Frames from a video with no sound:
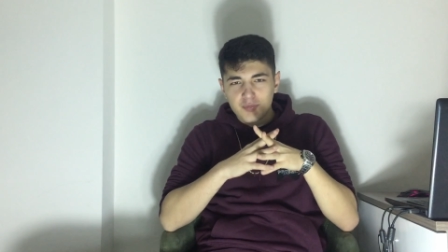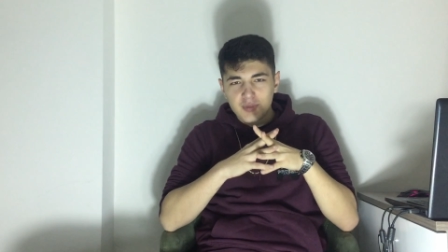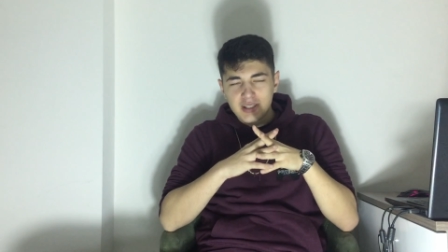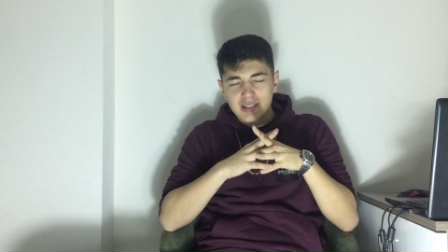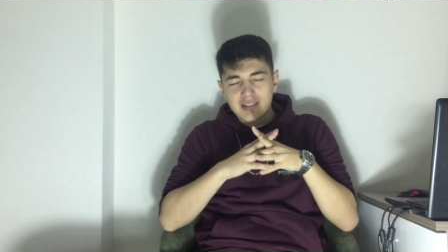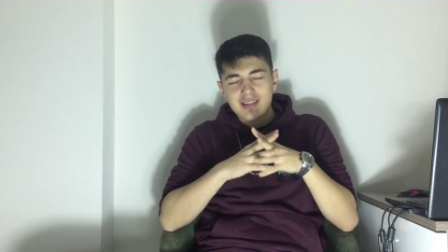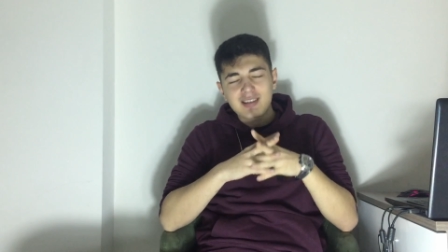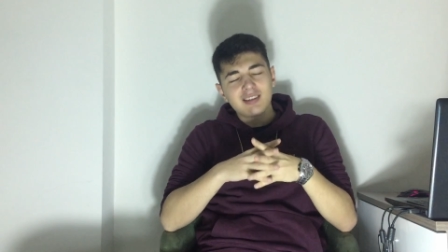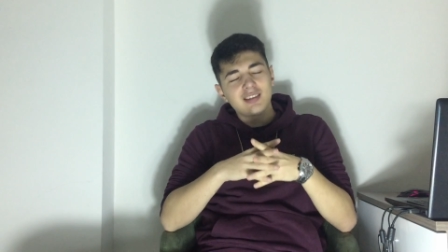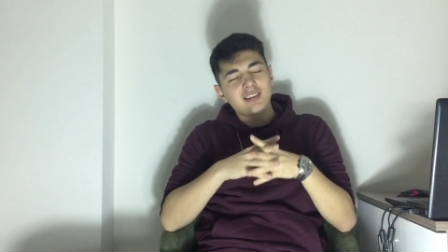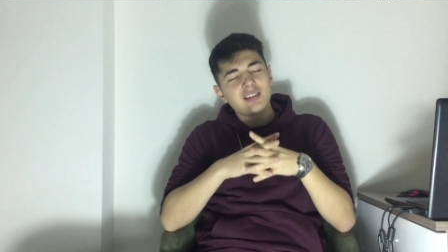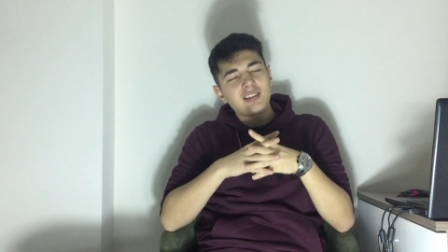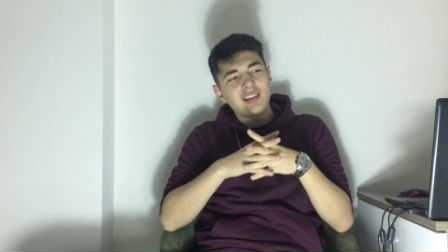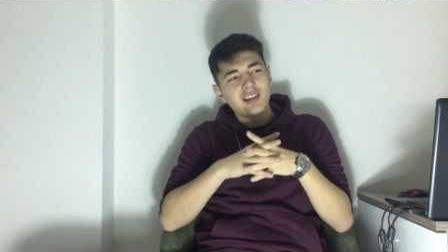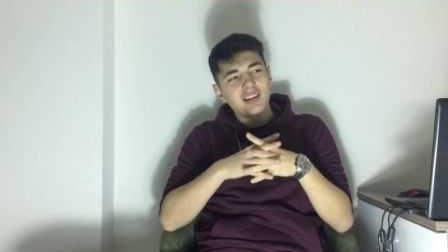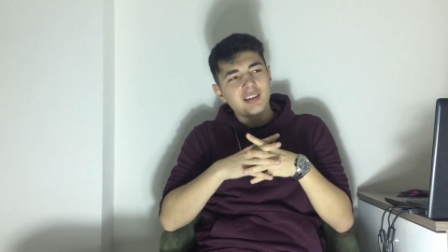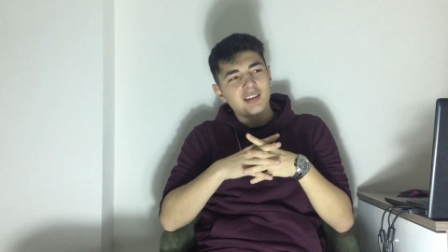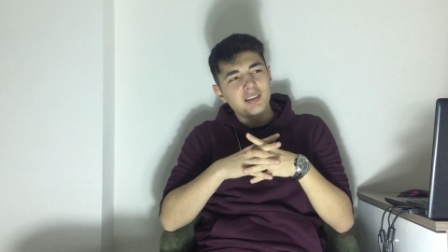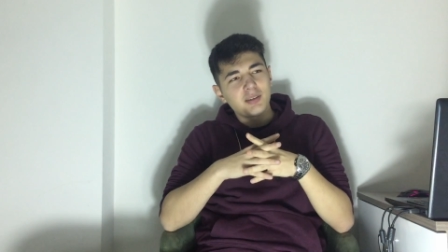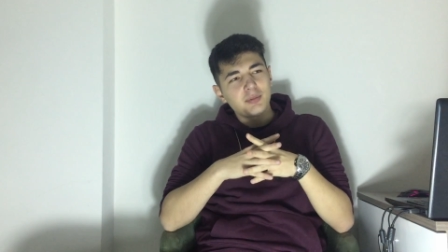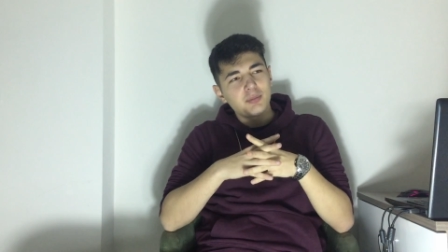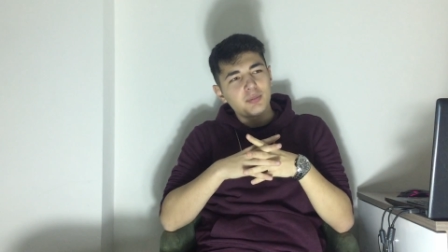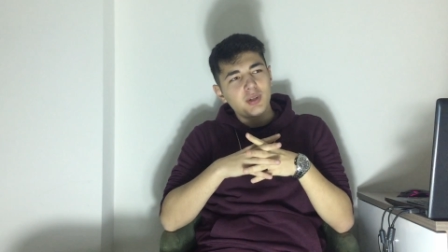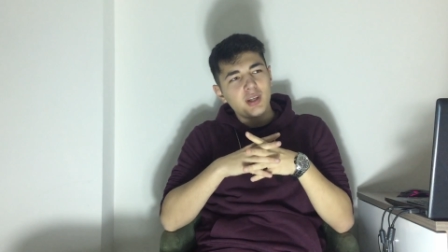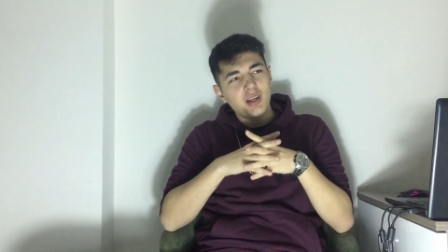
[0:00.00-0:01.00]
Sizi
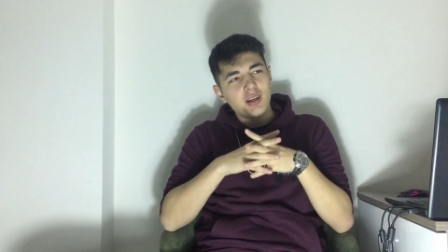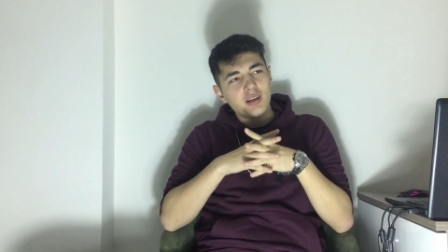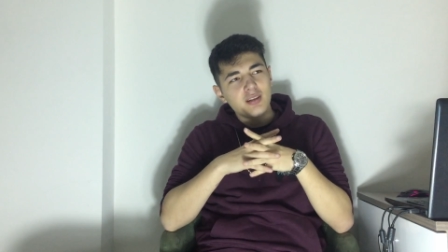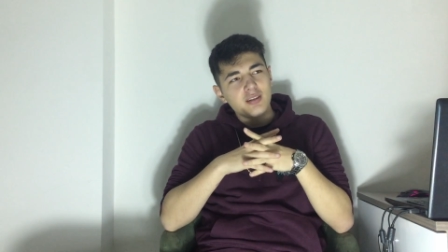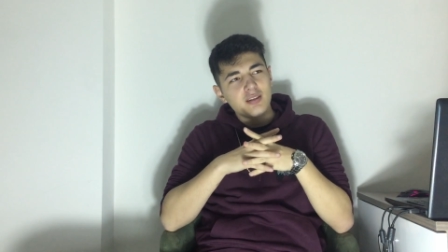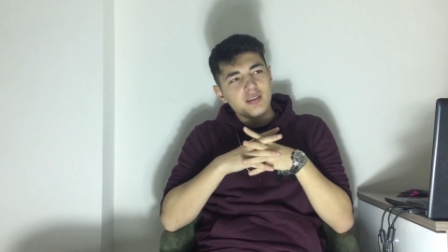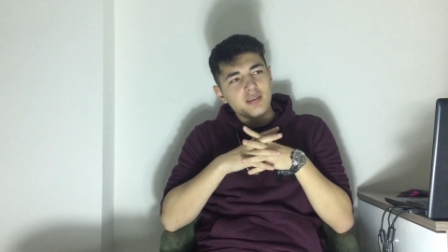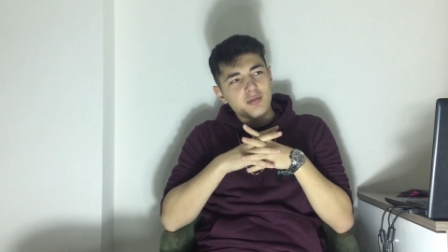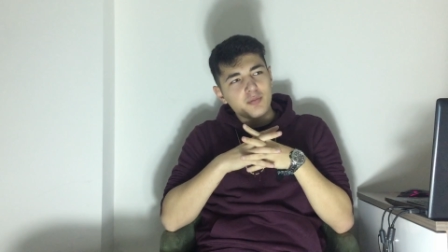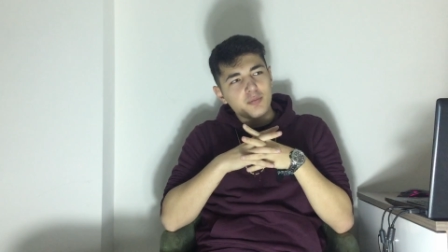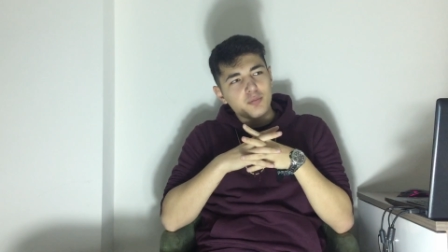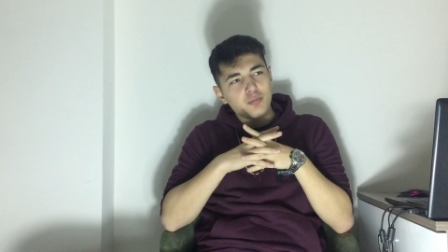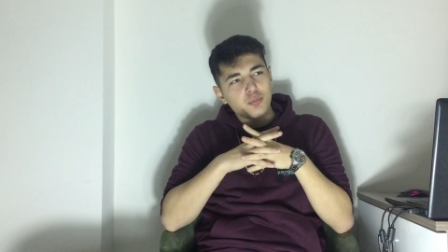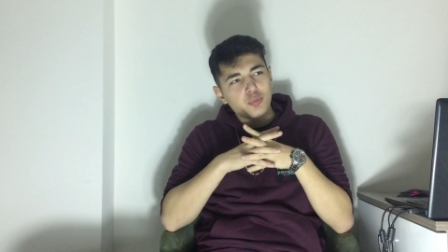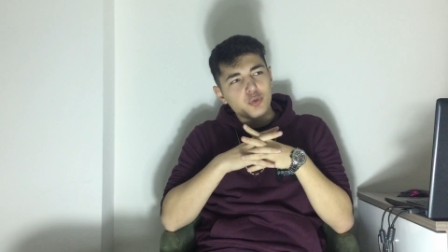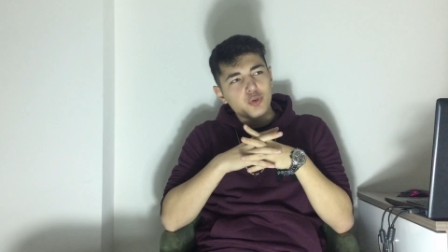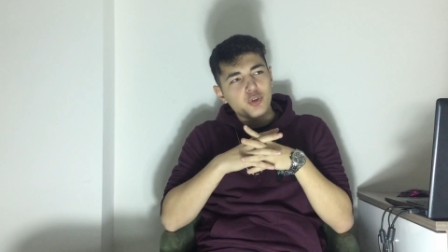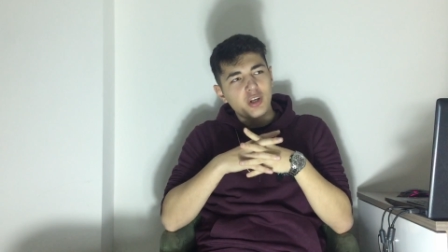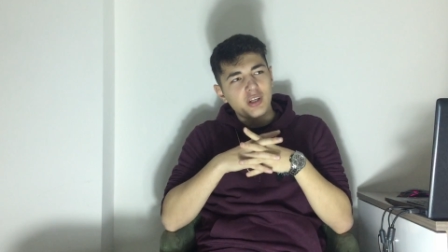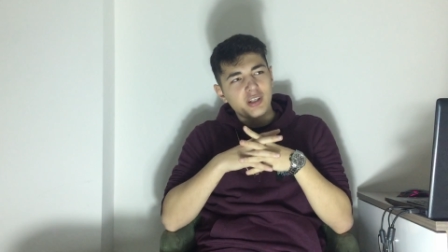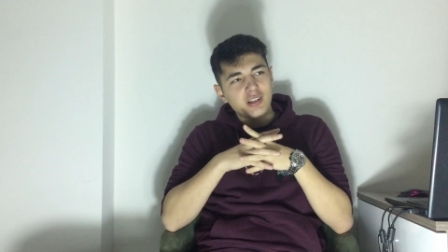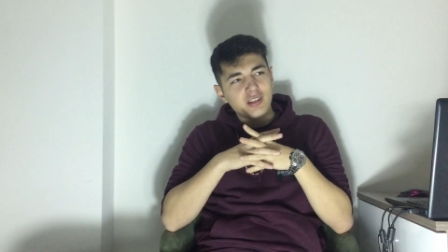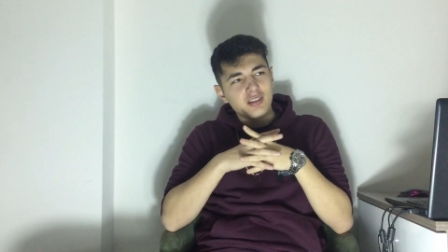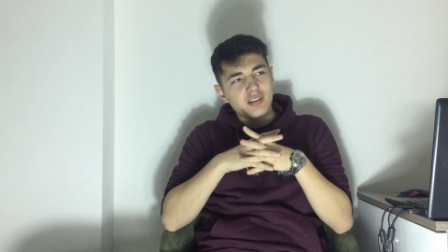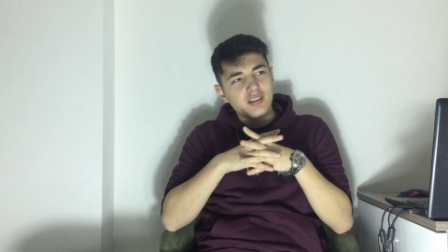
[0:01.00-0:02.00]
dinlettiğimde bu
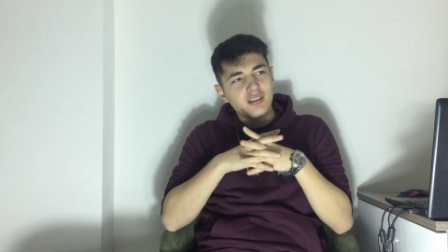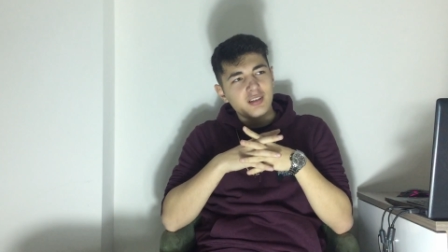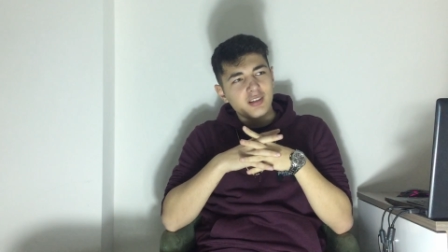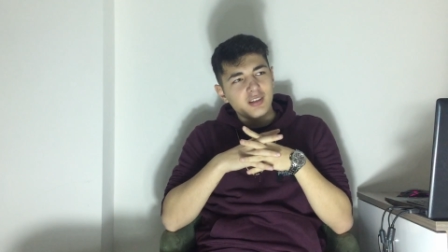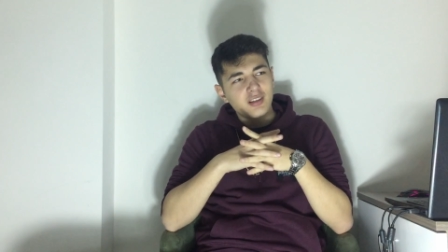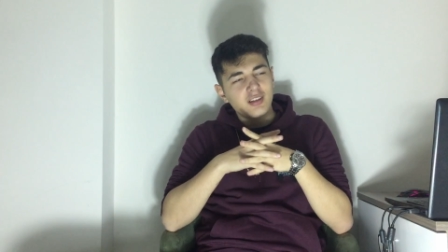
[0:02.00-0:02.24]
şarkının